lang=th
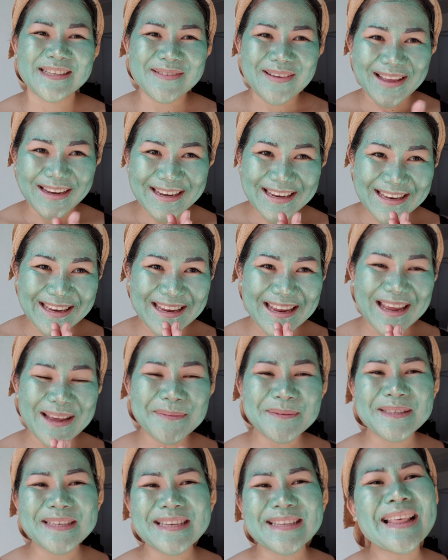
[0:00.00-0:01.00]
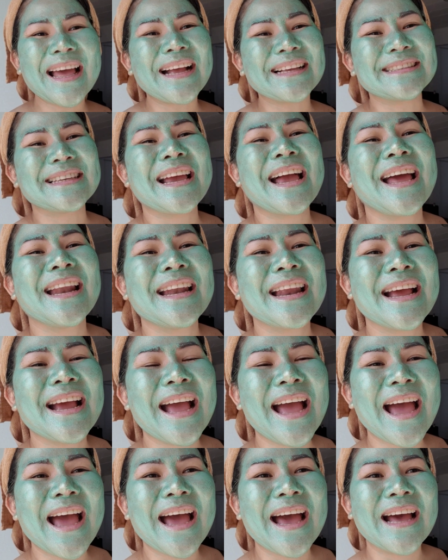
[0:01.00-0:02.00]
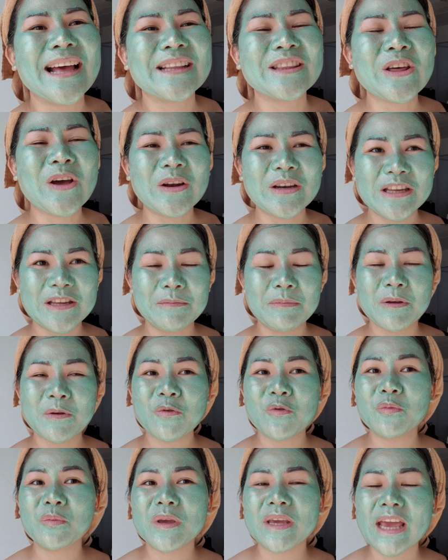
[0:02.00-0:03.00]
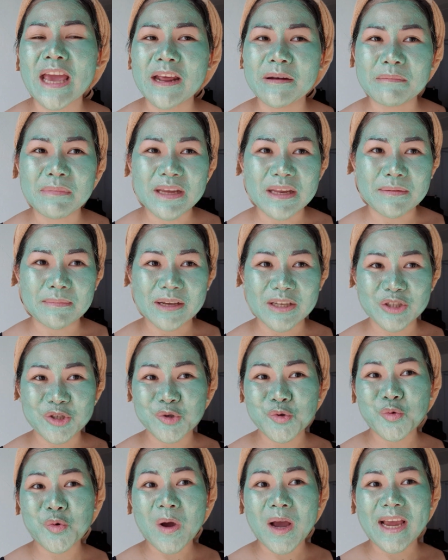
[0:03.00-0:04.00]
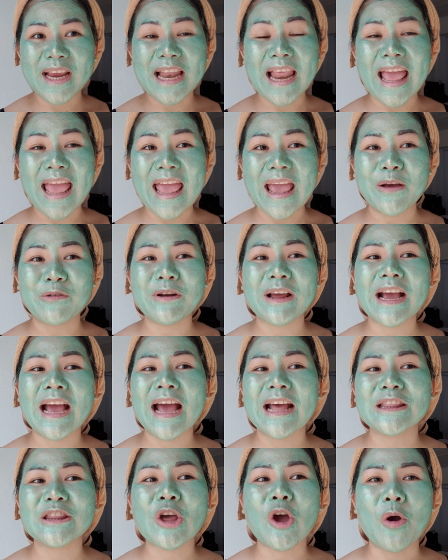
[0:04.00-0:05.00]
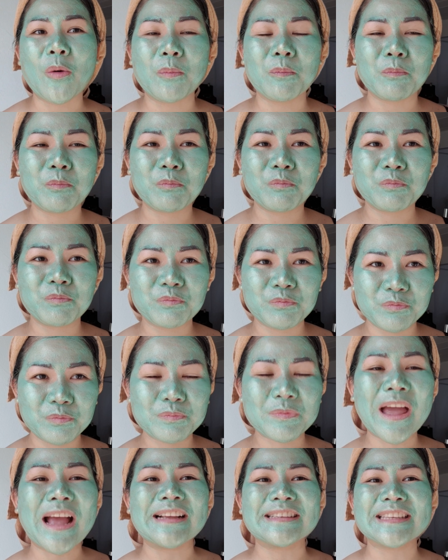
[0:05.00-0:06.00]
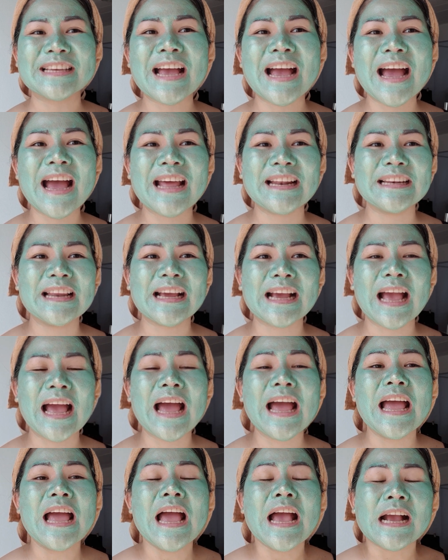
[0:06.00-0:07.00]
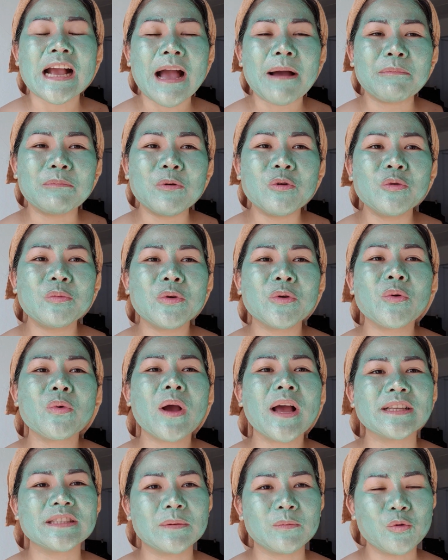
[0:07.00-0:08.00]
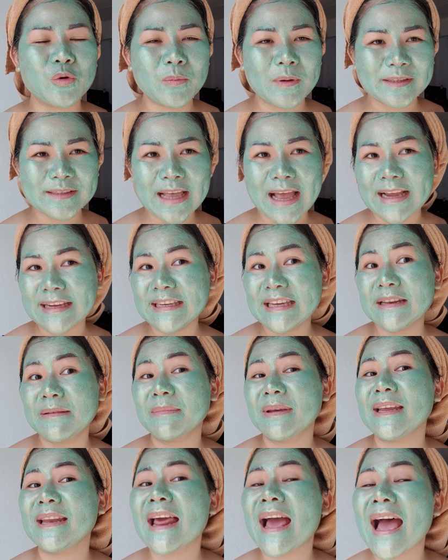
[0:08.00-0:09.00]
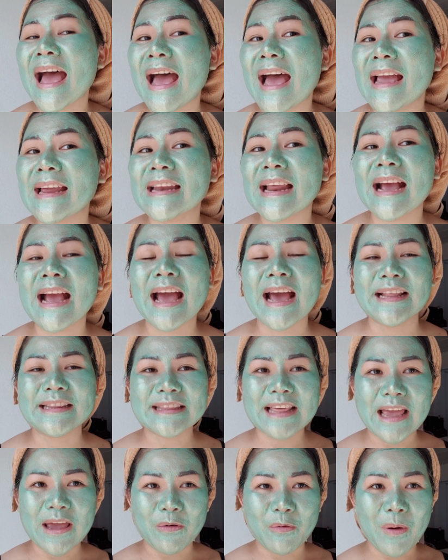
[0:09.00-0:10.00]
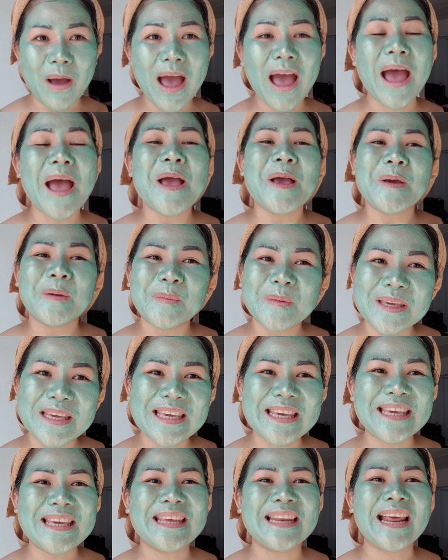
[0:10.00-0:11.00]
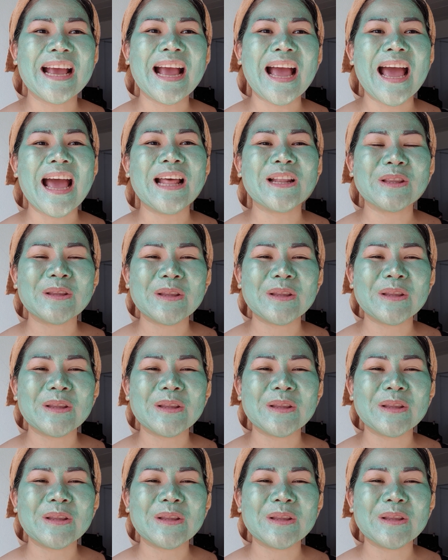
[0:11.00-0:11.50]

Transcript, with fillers: สวัสดี FC ต่างชาตินะคะ ตอนนี้พี่กุ้งมีแอดมินมาช่วยแล้วนะคะ ตอบ ต่างชาตินะคะคำพูดพี่กุ้งอาจจะพูดภาษาอังกฤษไม่ได้นะคะ แต่ว่ามีนะคะ